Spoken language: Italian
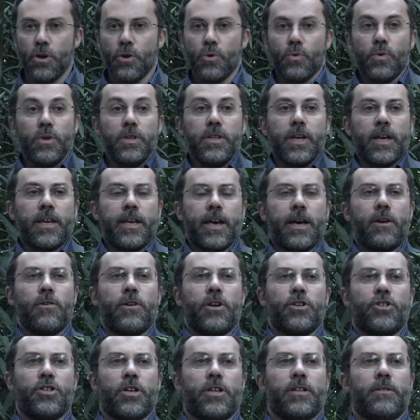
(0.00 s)
Quindi è chiaro
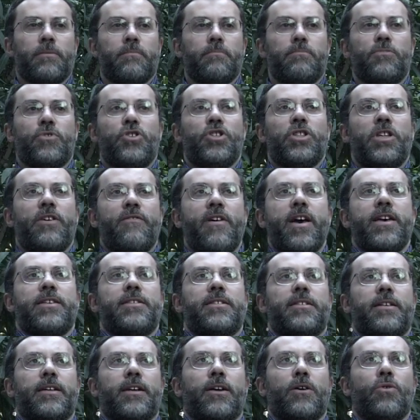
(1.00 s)
che c'è ci deve
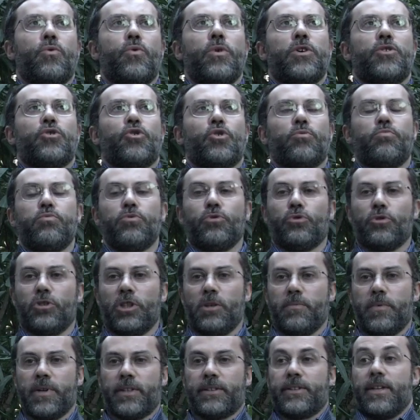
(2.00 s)
essere questo punto
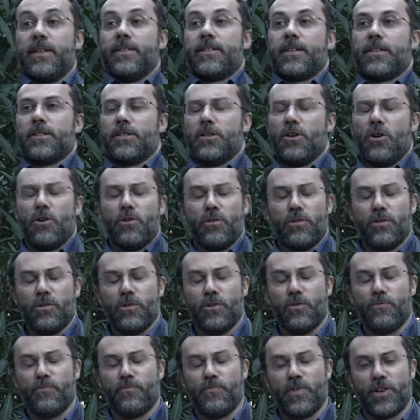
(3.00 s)
di partenza, se no
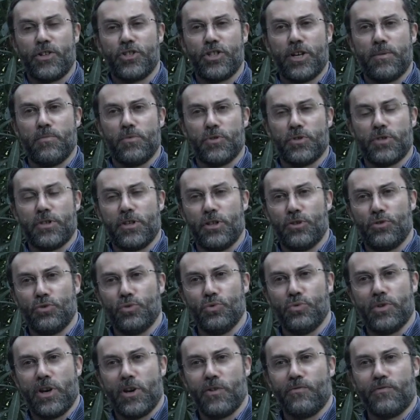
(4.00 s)
non facciamo
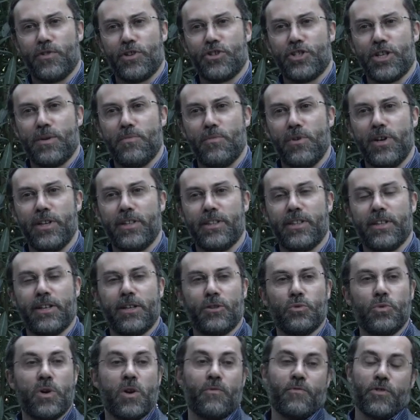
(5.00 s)
scrittura, non facciamo
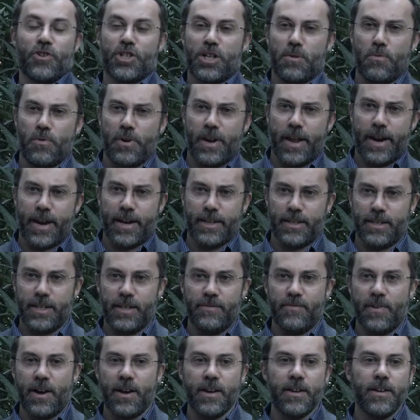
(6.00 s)
letteratura, non facciamo
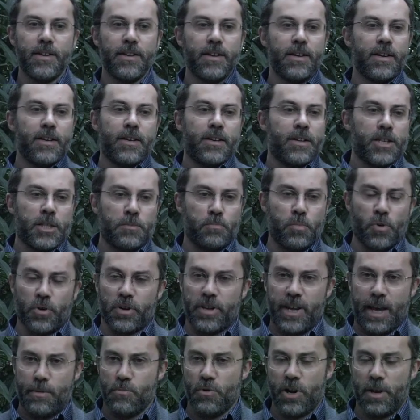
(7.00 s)
narrativa,
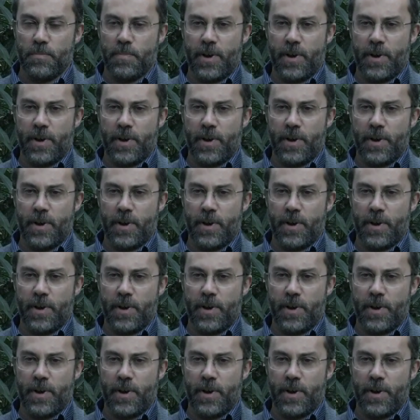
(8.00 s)
sporchiamo le